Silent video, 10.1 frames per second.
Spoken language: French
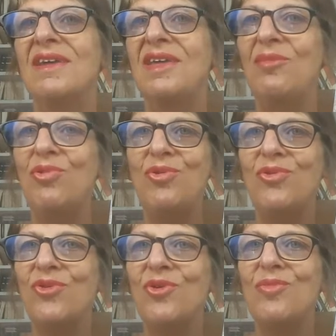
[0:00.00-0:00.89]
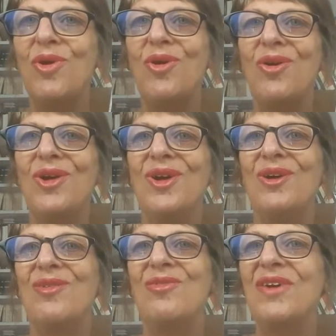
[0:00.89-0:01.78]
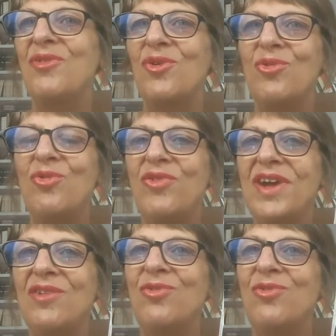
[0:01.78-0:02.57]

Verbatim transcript: qui brusquement va se recouvrir